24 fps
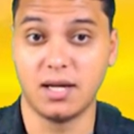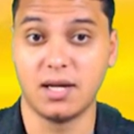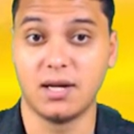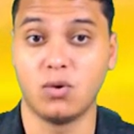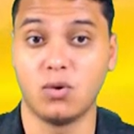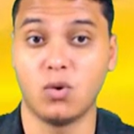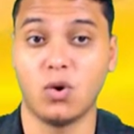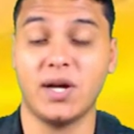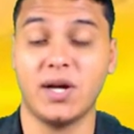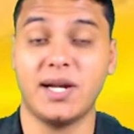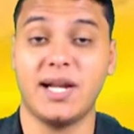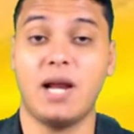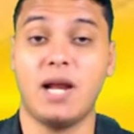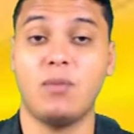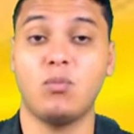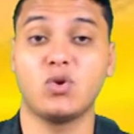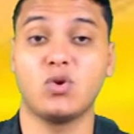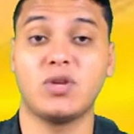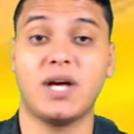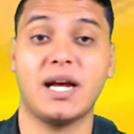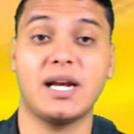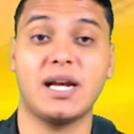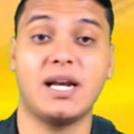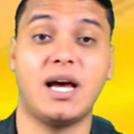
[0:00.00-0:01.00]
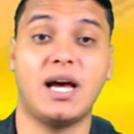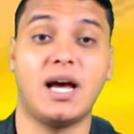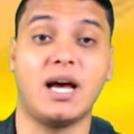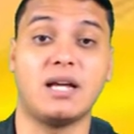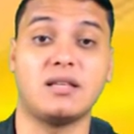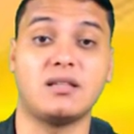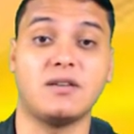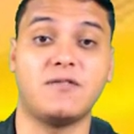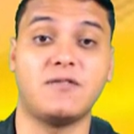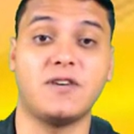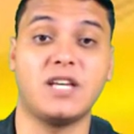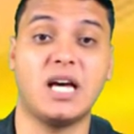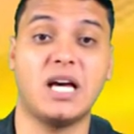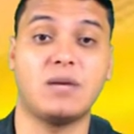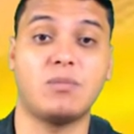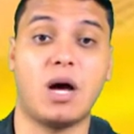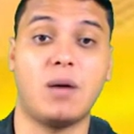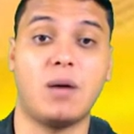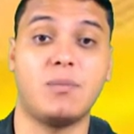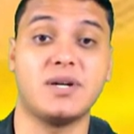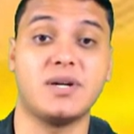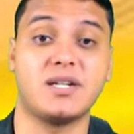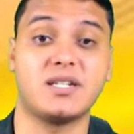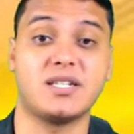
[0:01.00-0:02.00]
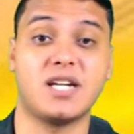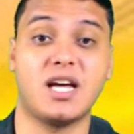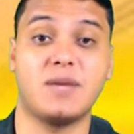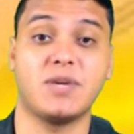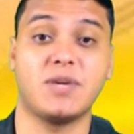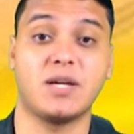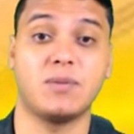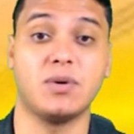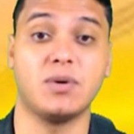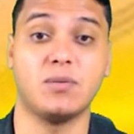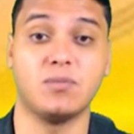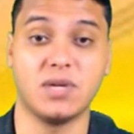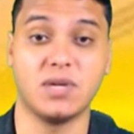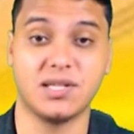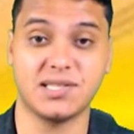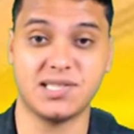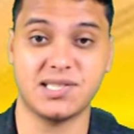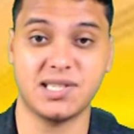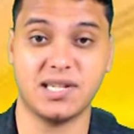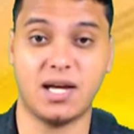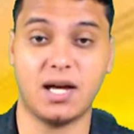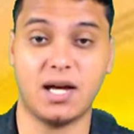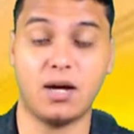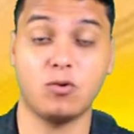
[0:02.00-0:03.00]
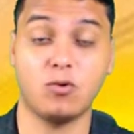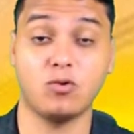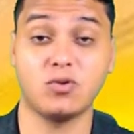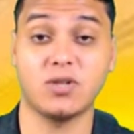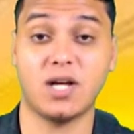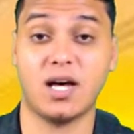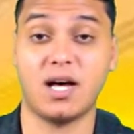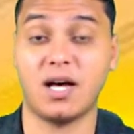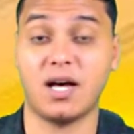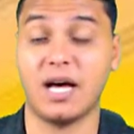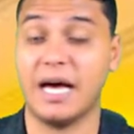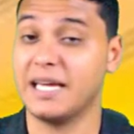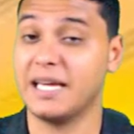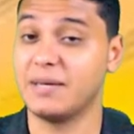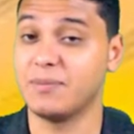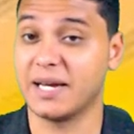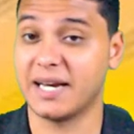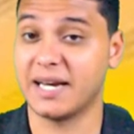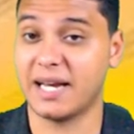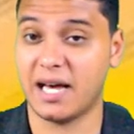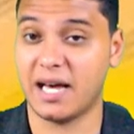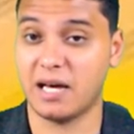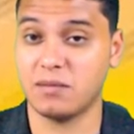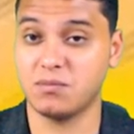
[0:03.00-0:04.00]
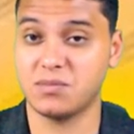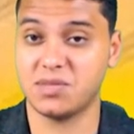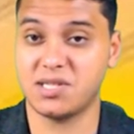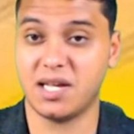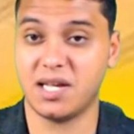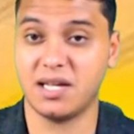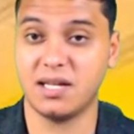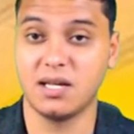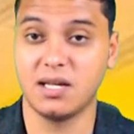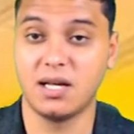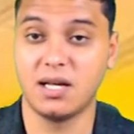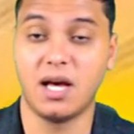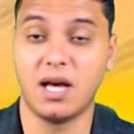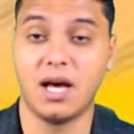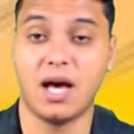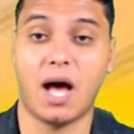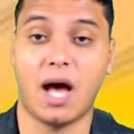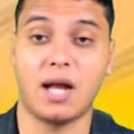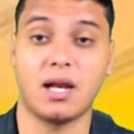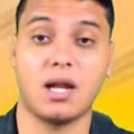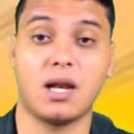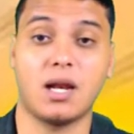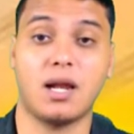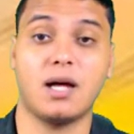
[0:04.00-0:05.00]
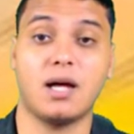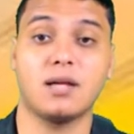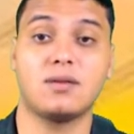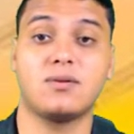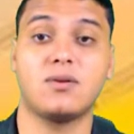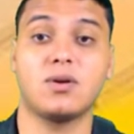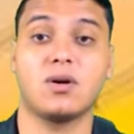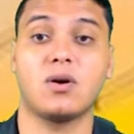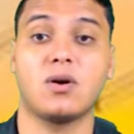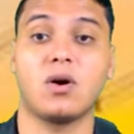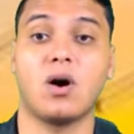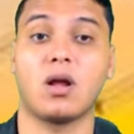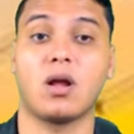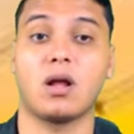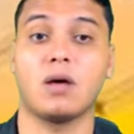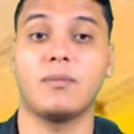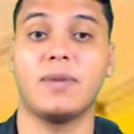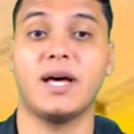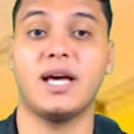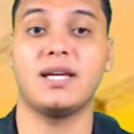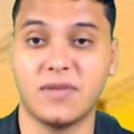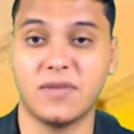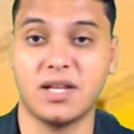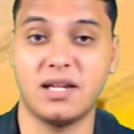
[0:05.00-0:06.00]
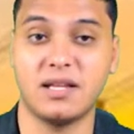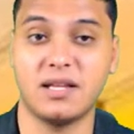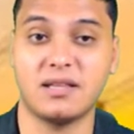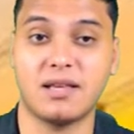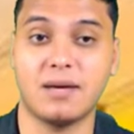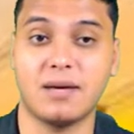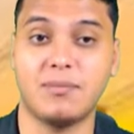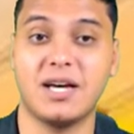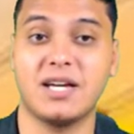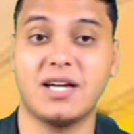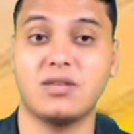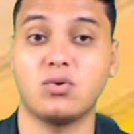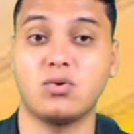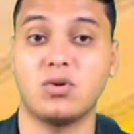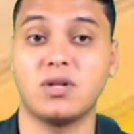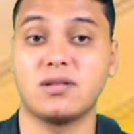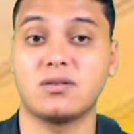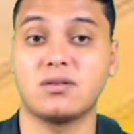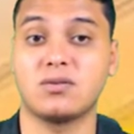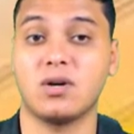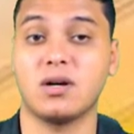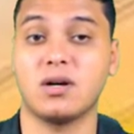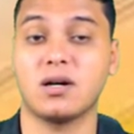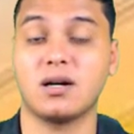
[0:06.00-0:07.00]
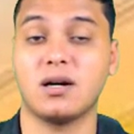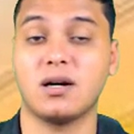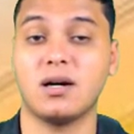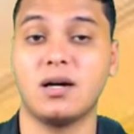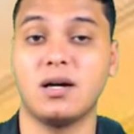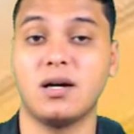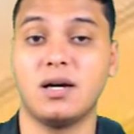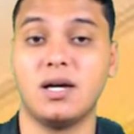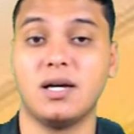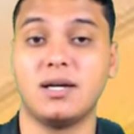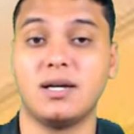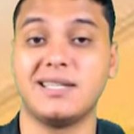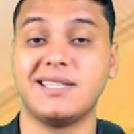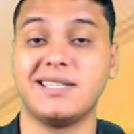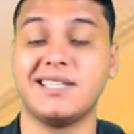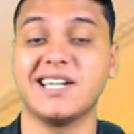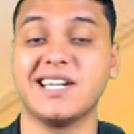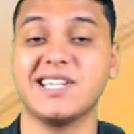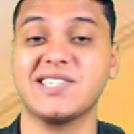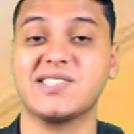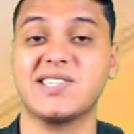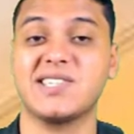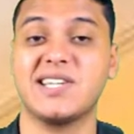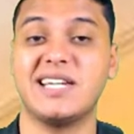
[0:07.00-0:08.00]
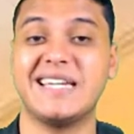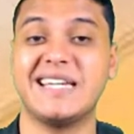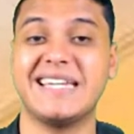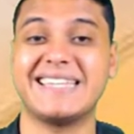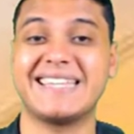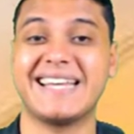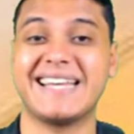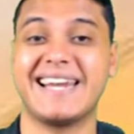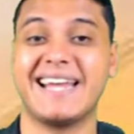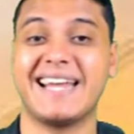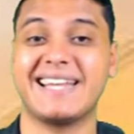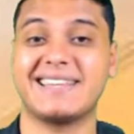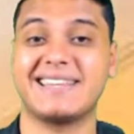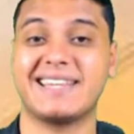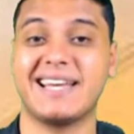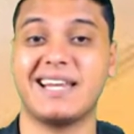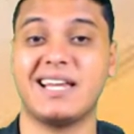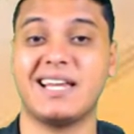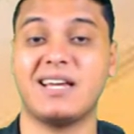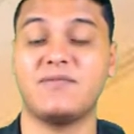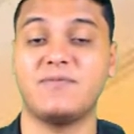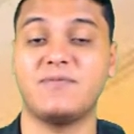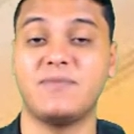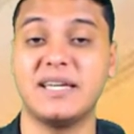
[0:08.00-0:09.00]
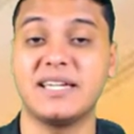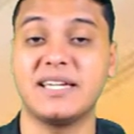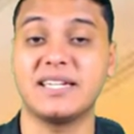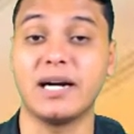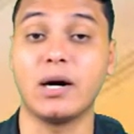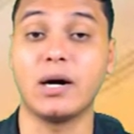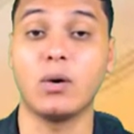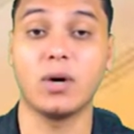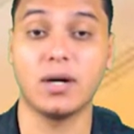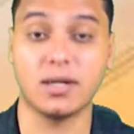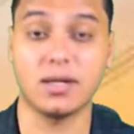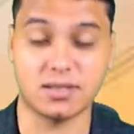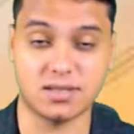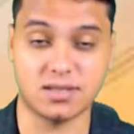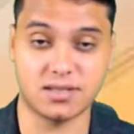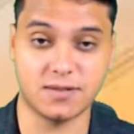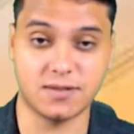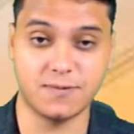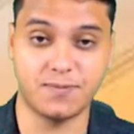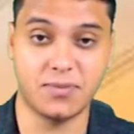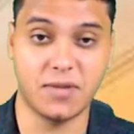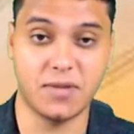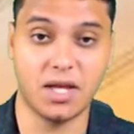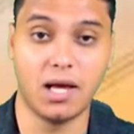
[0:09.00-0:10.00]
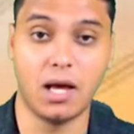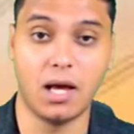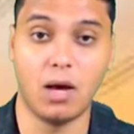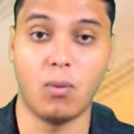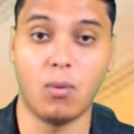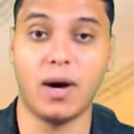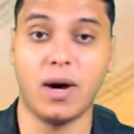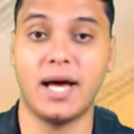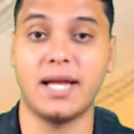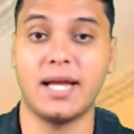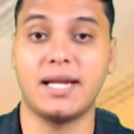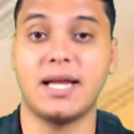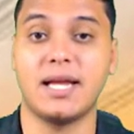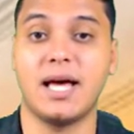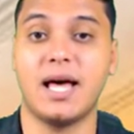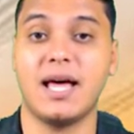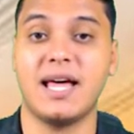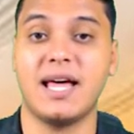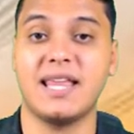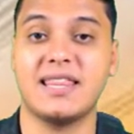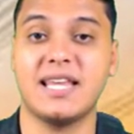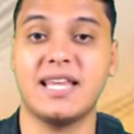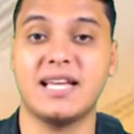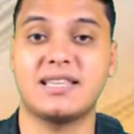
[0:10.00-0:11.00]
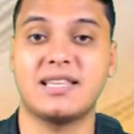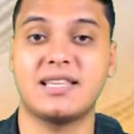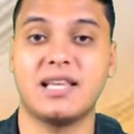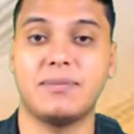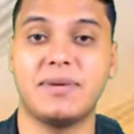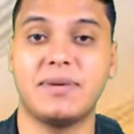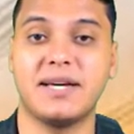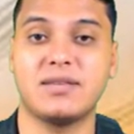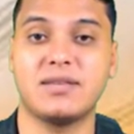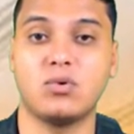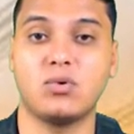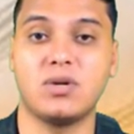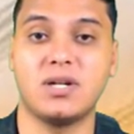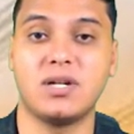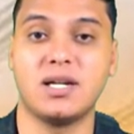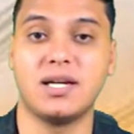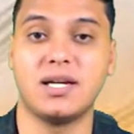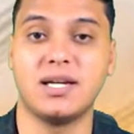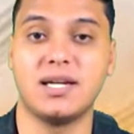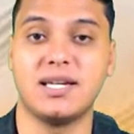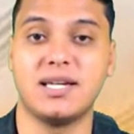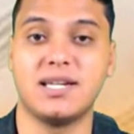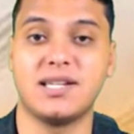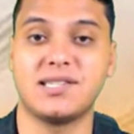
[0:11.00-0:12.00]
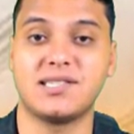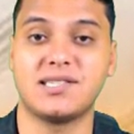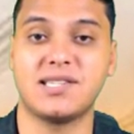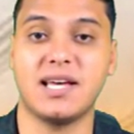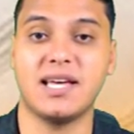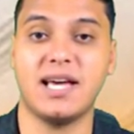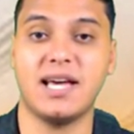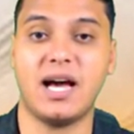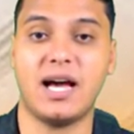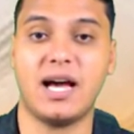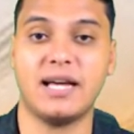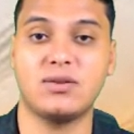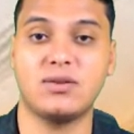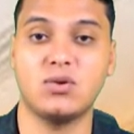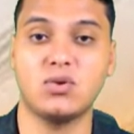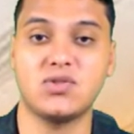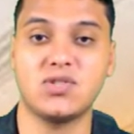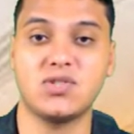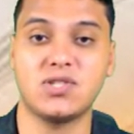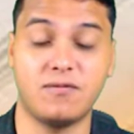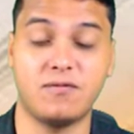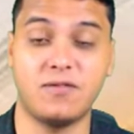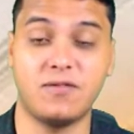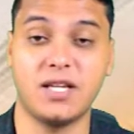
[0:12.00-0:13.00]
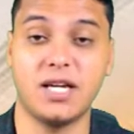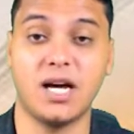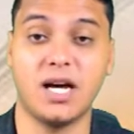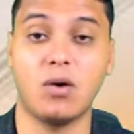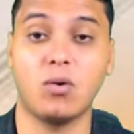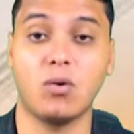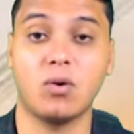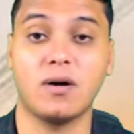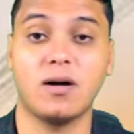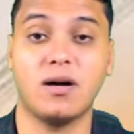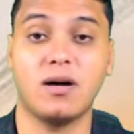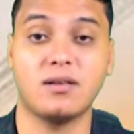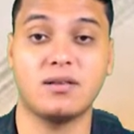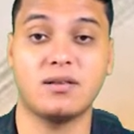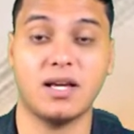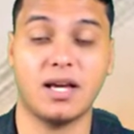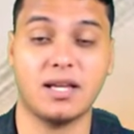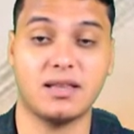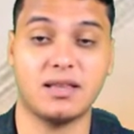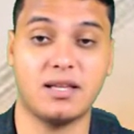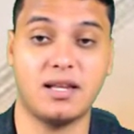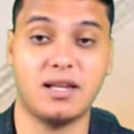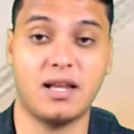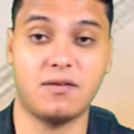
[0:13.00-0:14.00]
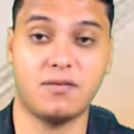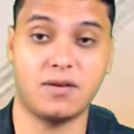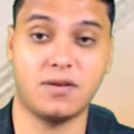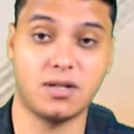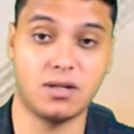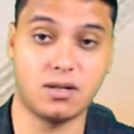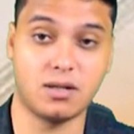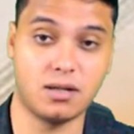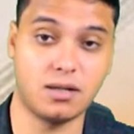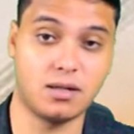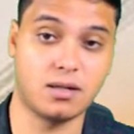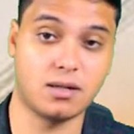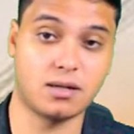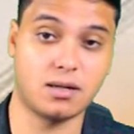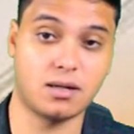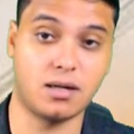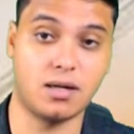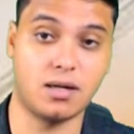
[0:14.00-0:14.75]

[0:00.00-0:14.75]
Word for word: وخلال مداخلة هاتفية مع برنامج من مصر أوضح أيمن حمزة أن الخط الكهربائي لتبادل الطاقة يصل ل 3000 ميجا وات وأن هذا التبادل سيحدث في أوقات اختلاف النهار